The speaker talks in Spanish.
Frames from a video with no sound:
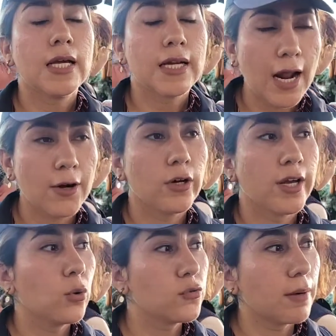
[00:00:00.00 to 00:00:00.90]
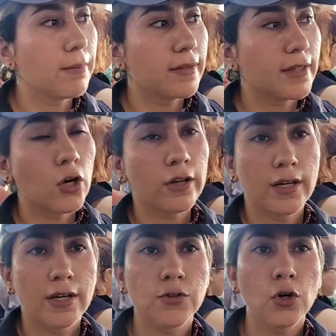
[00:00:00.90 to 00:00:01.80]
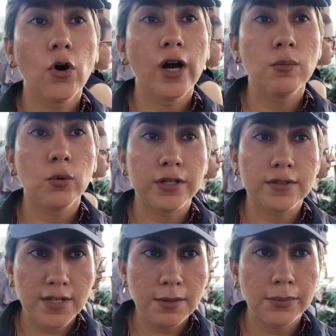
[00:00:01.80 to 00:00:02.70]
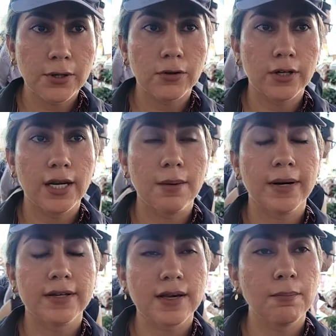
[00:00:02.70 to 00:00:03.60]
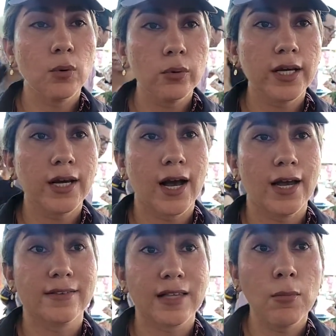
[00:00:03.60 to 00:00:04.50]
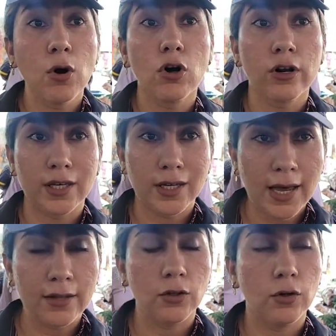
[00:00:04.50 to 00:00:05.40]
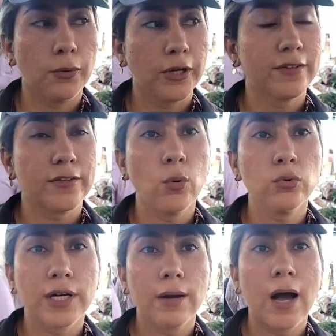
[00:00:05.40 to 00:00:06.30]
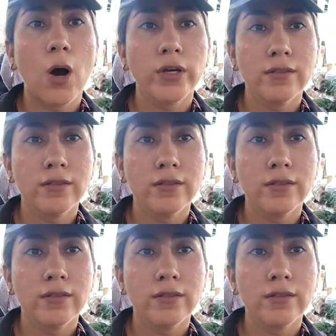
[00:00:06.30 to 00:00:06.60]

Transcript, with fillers: Claro, es justamente en coordinación con el municipio y la empresa pública estamos coordinando, porque este es un trabajo